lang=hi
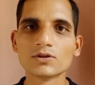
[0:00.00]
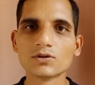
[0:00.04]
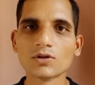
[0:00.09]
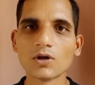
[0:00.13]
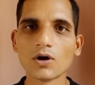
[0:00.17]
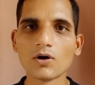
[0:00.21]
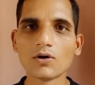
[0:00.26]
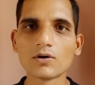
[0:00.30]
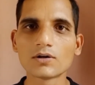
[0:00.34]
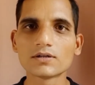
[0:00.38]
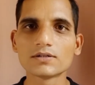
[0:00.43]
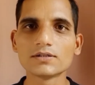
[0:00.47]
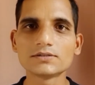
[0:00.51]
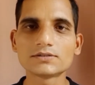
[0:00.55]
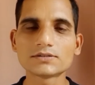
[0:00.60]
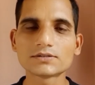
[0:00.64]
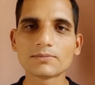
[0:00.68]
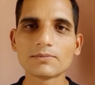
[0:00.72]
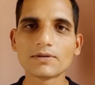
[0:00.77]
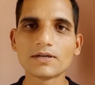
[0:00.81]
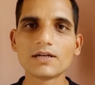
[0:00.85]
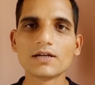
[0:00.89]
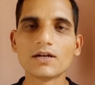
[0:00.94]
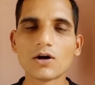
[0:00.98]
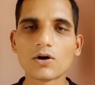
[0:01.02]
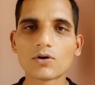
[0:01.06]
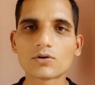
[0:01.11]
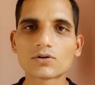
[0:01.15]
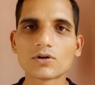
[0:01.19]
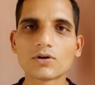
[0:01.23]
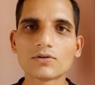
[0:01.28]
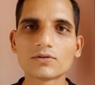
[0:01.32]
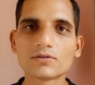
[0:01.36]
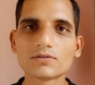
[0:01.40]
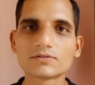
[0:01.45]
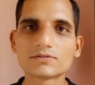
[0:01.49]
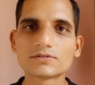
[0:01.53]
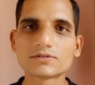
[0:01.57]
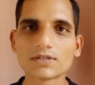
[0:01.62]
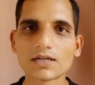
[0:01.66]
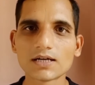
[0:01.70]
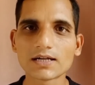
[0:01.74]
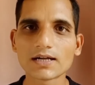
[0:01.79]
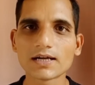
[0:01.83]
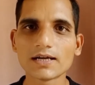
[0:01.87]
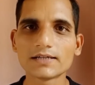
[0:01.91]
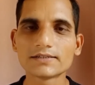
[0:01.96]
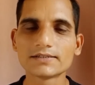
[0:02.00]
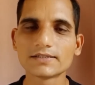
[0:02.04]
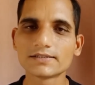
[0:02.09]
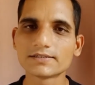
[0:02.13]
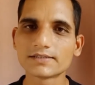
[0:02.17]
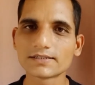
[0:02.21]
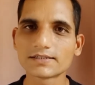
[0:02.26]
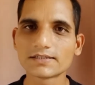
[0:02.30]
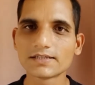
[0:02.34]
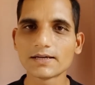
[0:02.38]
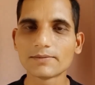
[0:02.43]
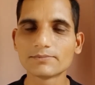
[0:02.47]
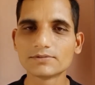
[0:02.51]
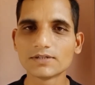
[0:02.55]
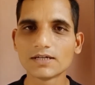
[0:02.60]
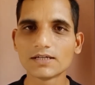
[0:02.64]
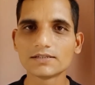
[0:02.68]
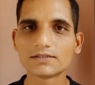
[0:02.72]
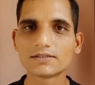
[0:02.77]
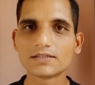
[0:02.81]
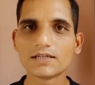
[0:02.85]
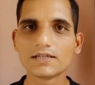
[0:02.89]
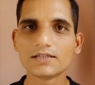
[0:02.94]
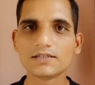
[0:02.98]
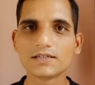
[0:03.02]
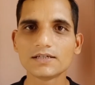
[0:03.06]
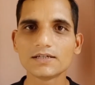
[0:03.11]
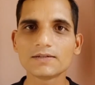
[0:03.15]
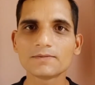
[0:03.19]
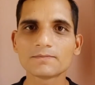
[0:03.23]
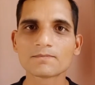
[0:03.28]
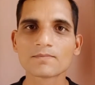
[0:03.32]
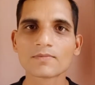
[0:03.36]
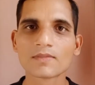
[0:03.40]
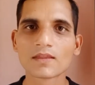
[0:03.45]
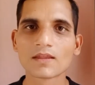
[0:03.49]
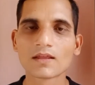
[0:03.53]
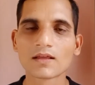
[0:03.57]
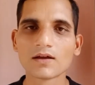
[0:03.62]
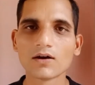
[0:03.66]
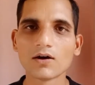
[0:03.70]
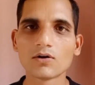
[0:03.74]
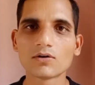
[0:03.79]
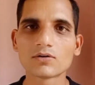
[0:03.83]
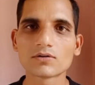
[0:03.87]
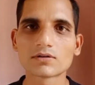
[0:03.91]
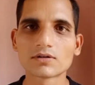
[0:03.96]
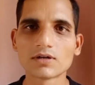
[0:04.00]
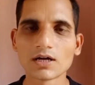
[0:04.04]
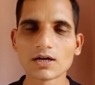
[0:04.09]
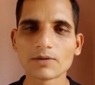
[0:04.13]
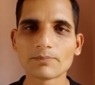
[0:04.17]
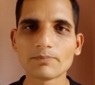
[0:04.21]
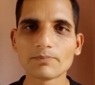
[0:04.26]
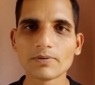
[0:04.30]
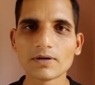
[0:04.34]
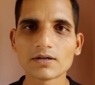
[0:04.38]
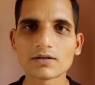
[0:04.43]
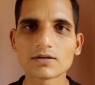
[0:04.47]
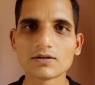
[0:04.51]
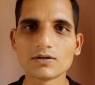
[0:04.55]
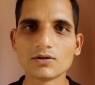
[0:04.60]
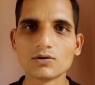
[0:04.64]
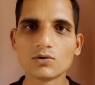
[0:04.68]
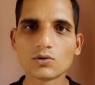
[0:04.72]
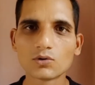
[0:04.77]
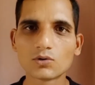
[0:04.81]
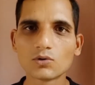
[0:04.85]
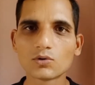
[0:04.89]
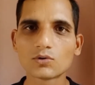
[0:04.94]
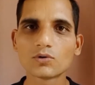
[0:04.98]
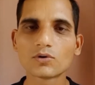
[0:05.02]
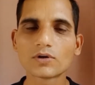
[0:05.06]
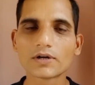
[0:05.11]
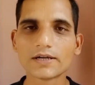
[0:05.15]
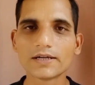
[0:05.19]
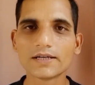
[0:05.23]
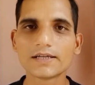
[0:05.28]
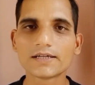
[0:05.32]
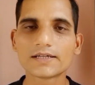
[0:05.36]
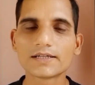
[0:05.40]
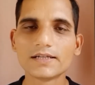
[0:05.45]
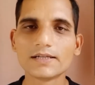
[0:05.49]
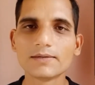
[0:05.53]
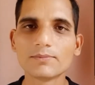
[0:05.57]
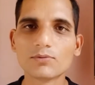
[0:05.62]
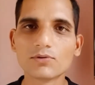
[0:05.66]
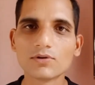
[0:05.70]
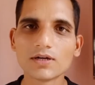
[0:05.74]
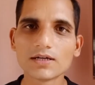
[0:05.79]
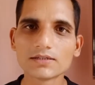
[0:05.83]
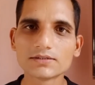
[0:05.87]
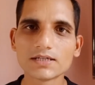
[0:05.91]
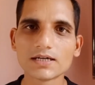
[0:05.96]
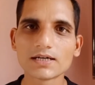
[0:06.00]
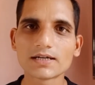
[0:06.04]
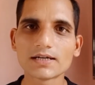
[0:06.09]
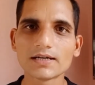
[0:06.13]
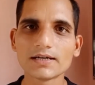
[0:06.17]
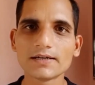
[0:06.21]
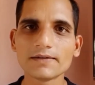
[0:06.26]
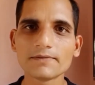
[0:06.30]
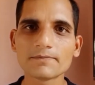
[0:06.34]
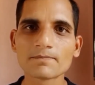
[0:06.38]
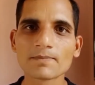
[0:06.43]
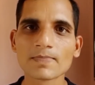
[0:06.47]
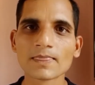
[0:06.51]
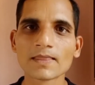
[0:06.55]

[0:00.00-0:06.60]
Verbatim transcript: और इस समय लॉकडाउन चल रहा है जैसा कि आप जानते ही हैं और घर पर लोगों को रहने के लिए बोला जा रहा है